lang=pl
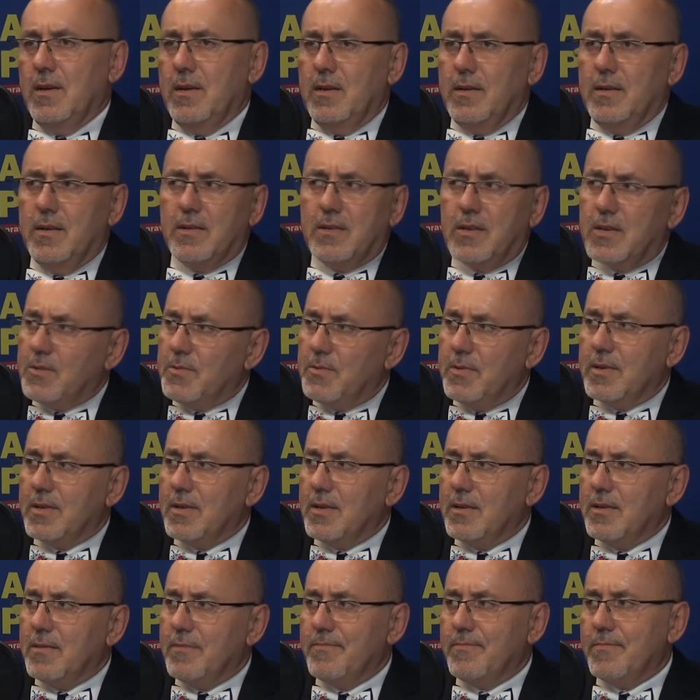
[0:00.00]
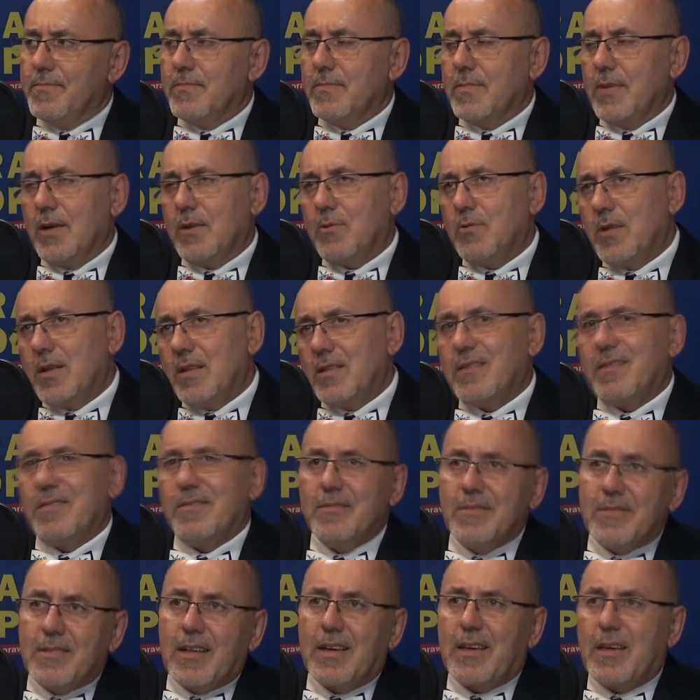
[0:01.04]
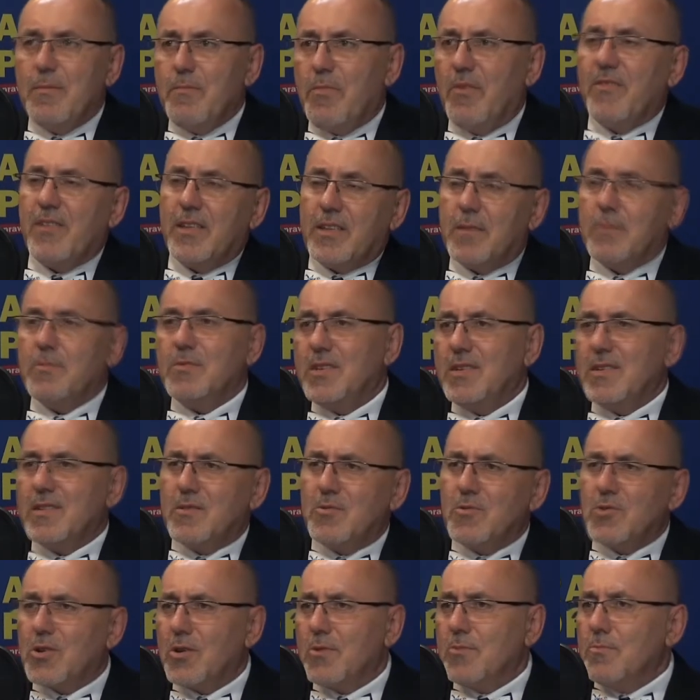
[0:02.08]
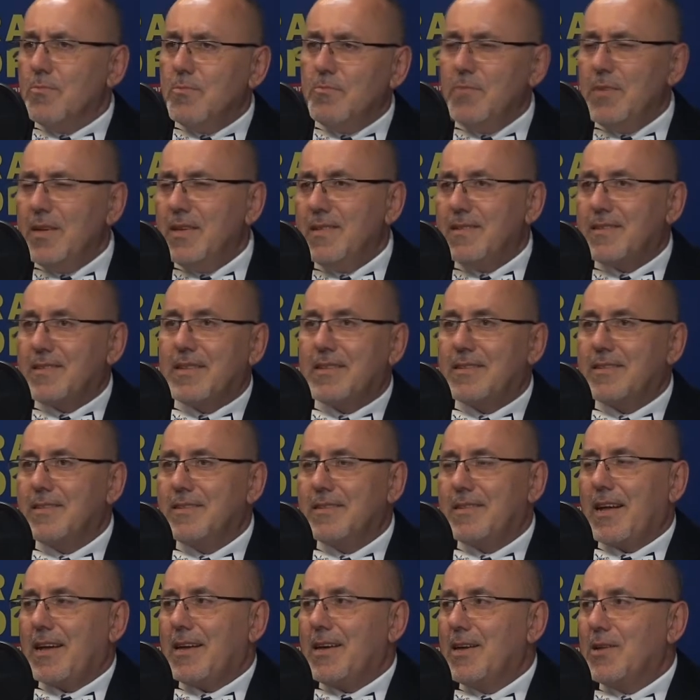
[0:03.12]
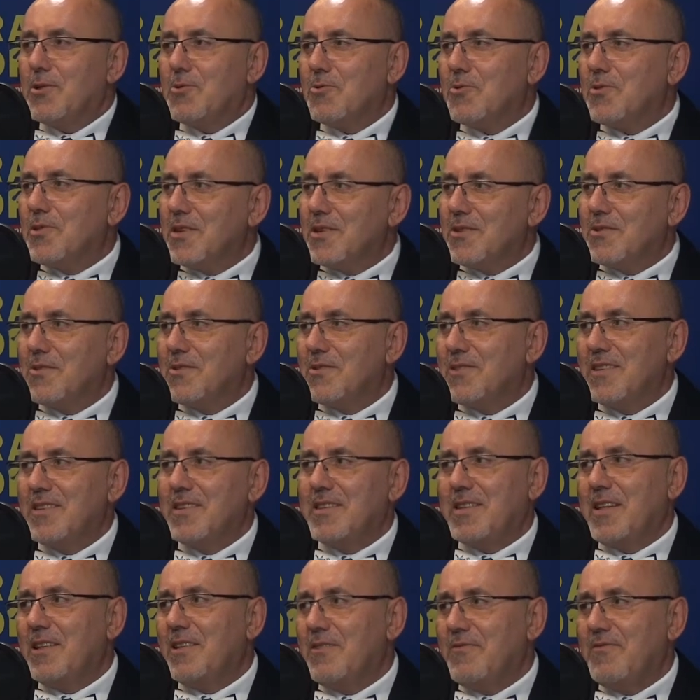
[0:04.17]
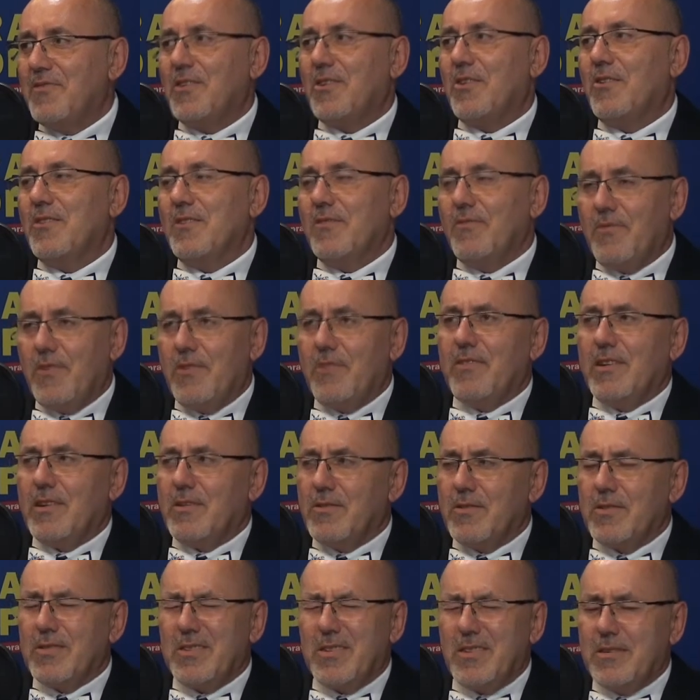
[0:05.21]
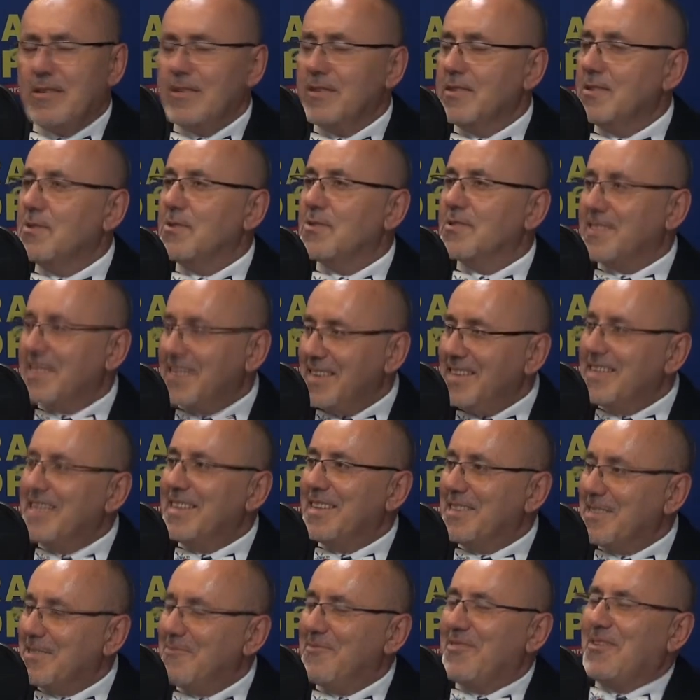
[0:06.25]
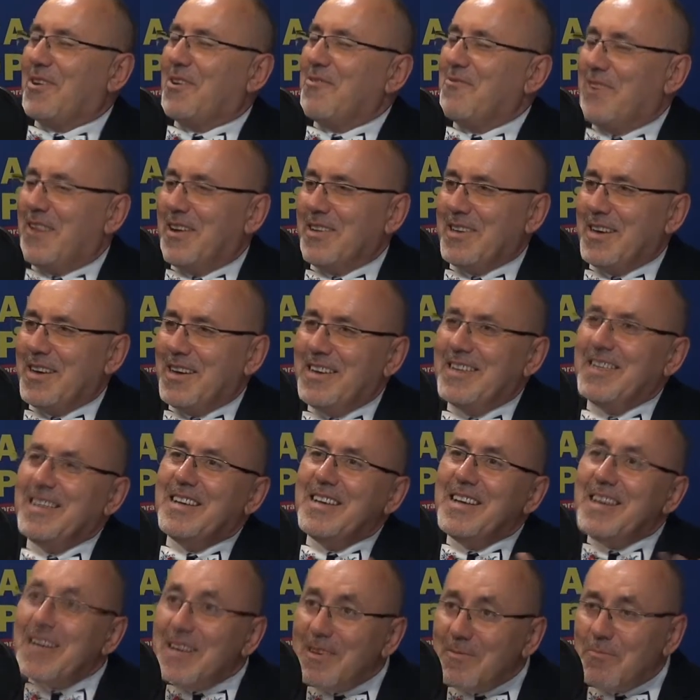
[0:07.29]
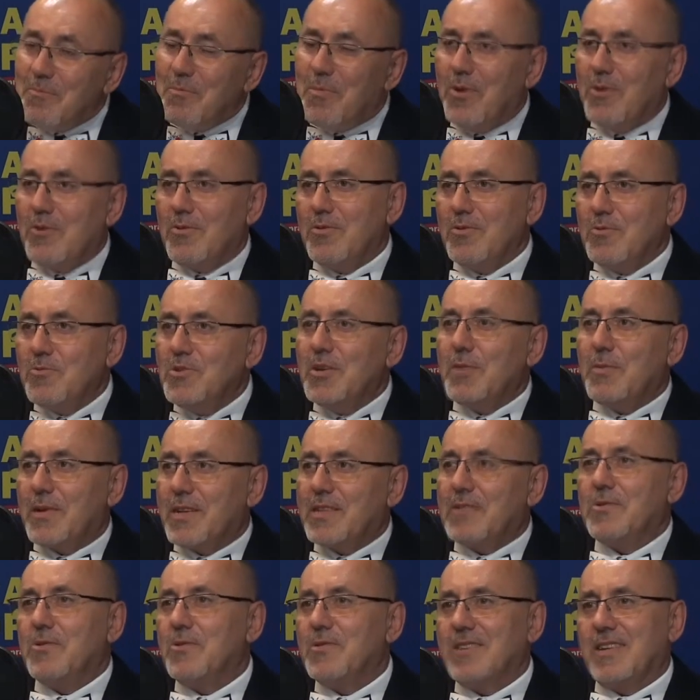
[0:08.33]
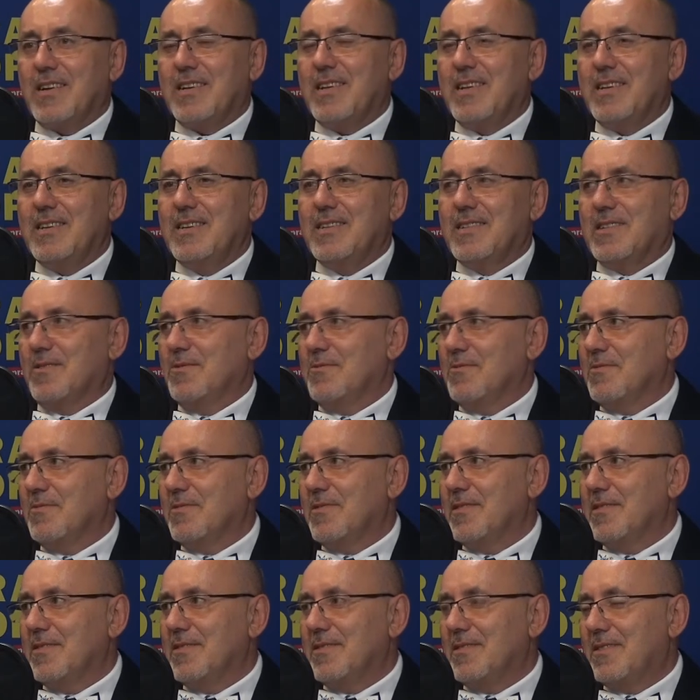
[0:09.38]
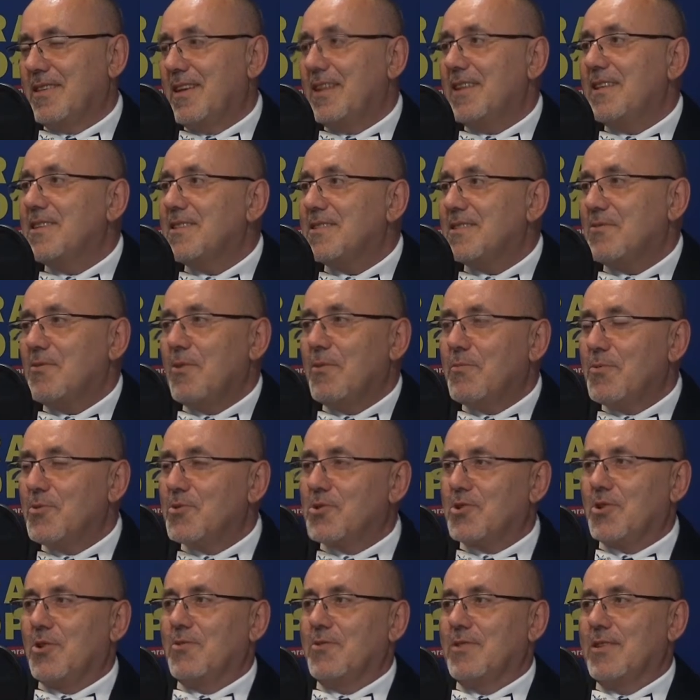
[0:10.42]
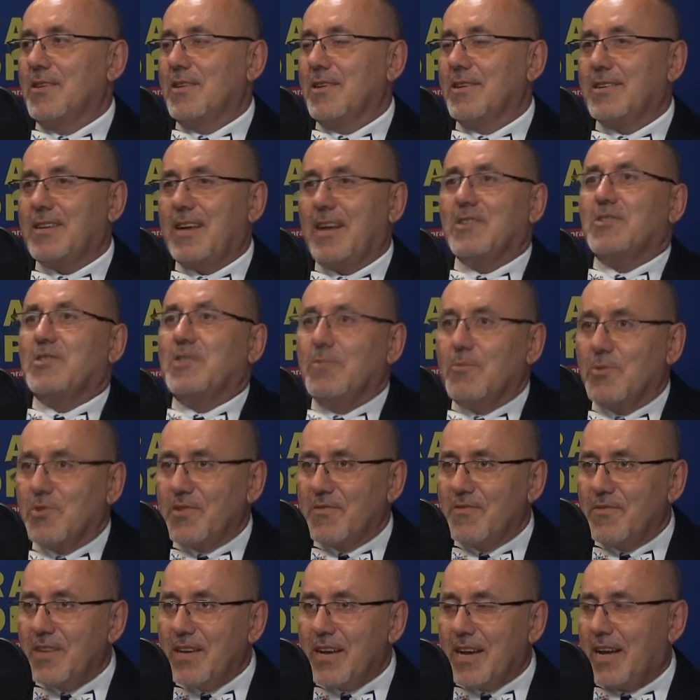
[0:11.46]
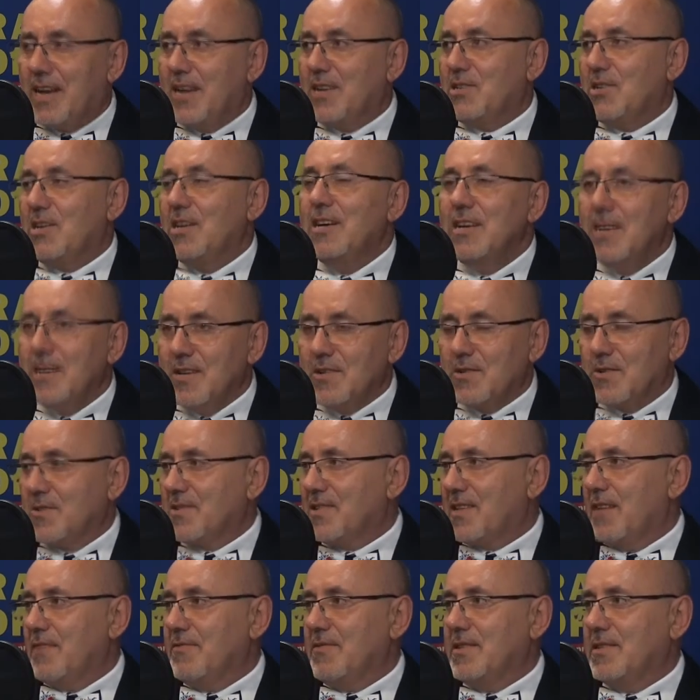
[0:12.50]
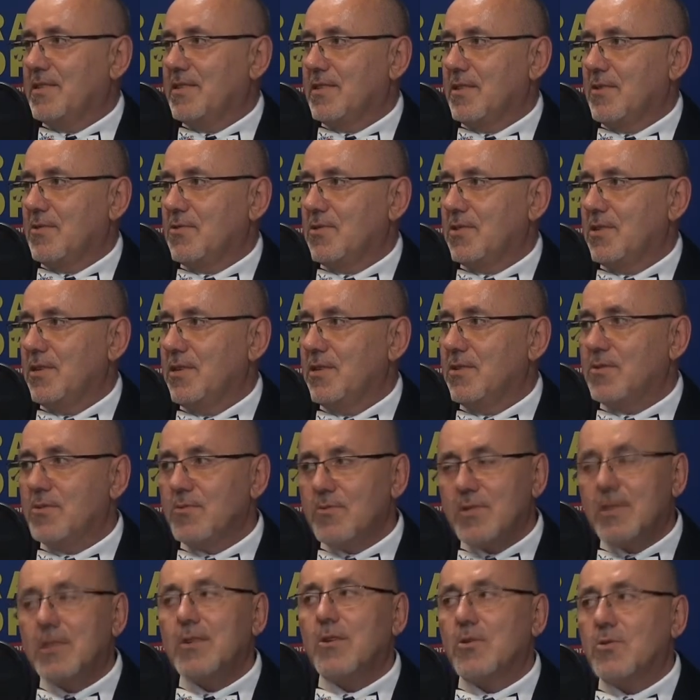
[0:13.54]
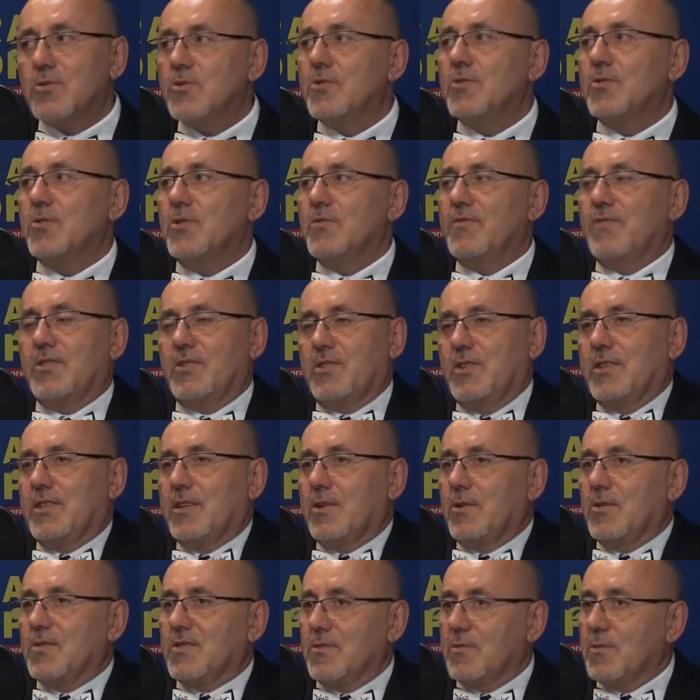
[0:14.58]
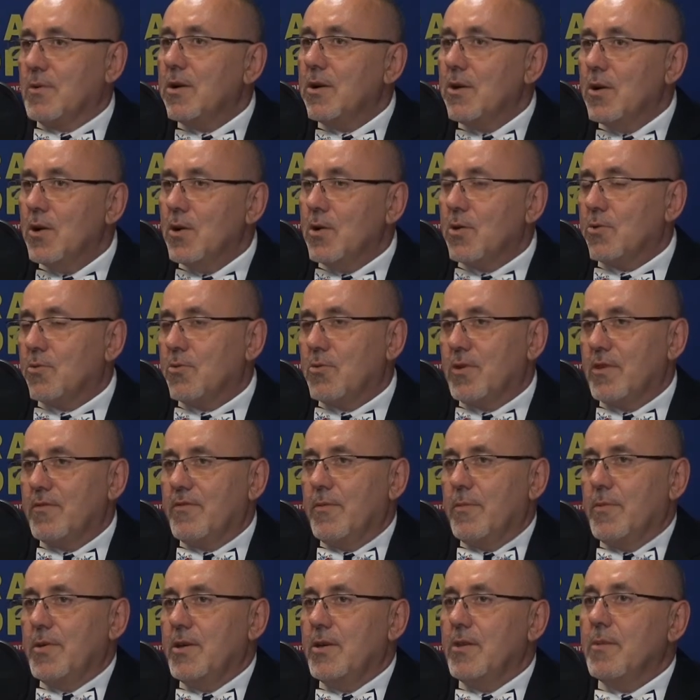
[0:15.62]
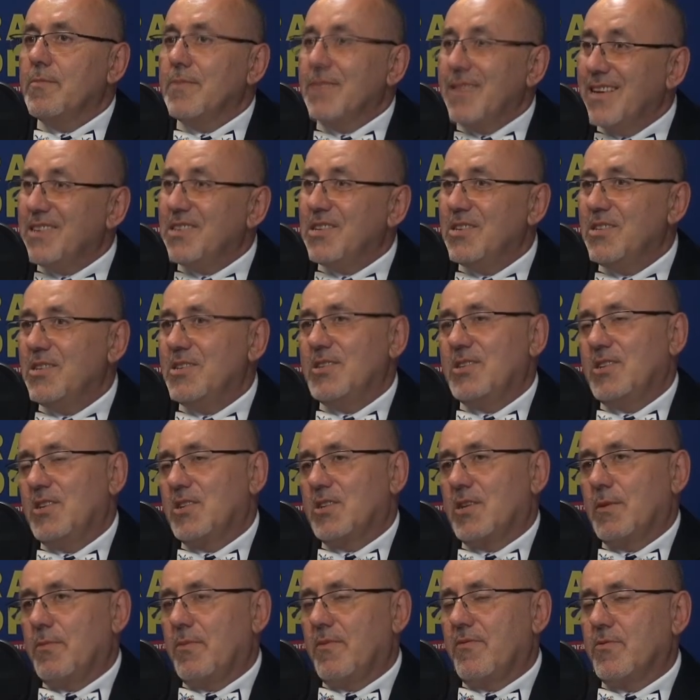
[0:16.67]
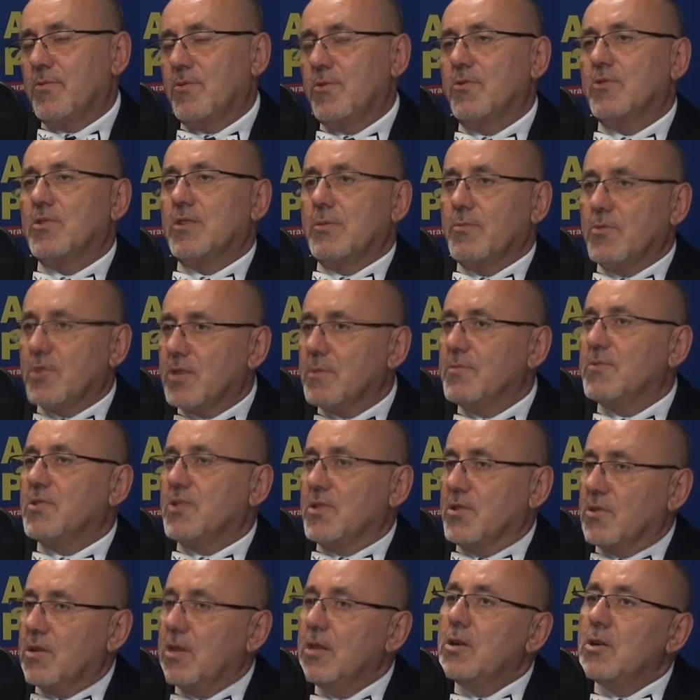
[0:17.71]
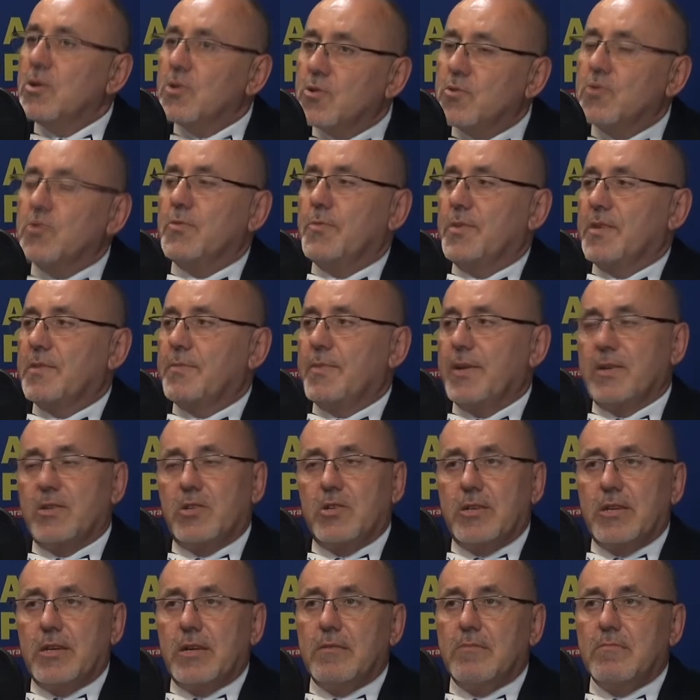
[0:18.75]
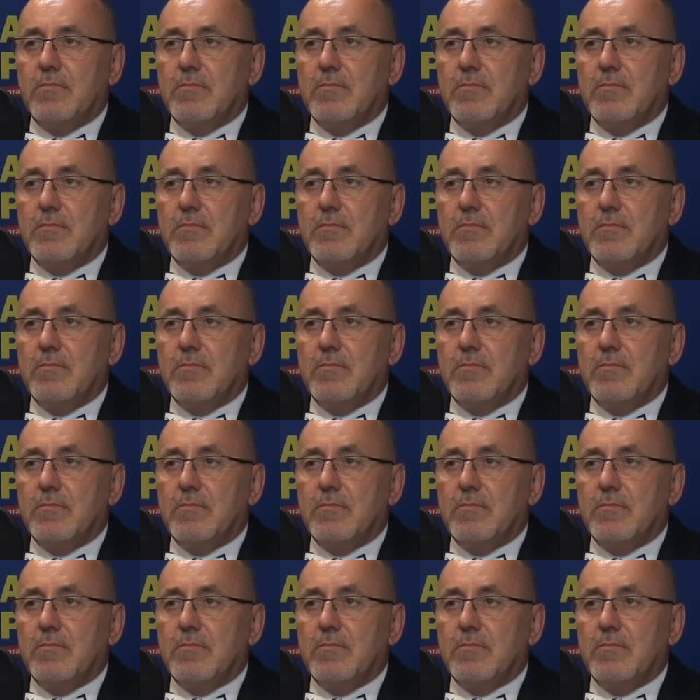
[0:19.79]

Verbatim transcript: Jesteśmy akurat takim powiatem, gdzie jest dużo miejsc takich trudnych do zidentyfikowania do zidentyfikowania, bo ludzie pracują za granicą. Y, tereny mhm. są opuszczone. Każdy może wjechać, zostawić coś. I tu tylko czujność właśnie tych osób, które wymieniłem na dzień dzisiejszy powodują, że możemy się czuć bezpiecznie.